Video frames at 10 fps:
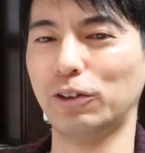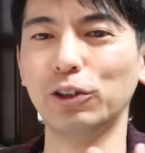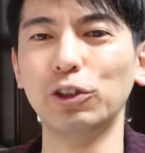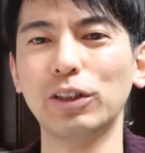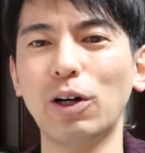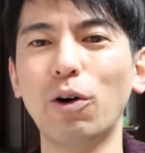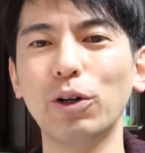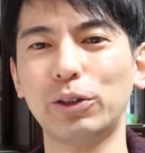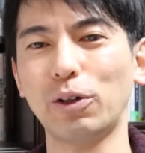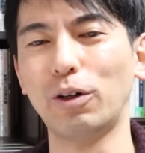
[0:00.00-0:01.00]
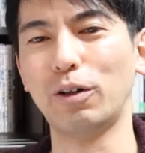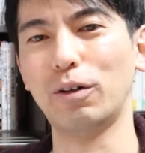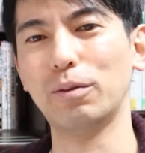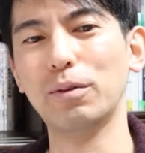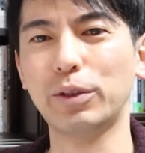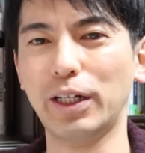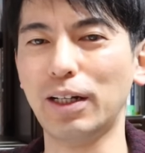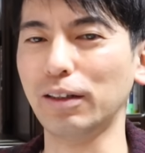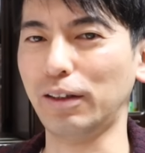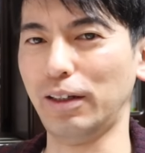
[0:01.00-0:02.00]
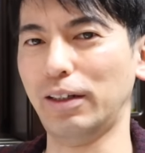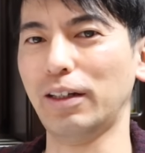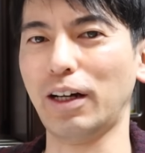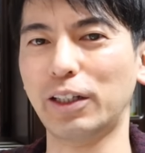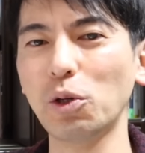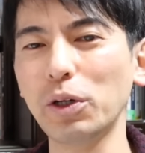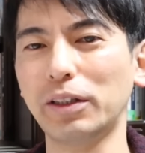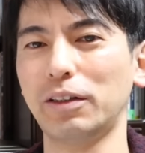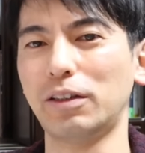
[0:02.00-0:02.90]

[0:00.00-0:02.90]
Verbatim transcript: 収入が多い人向けになんてなんかひどいって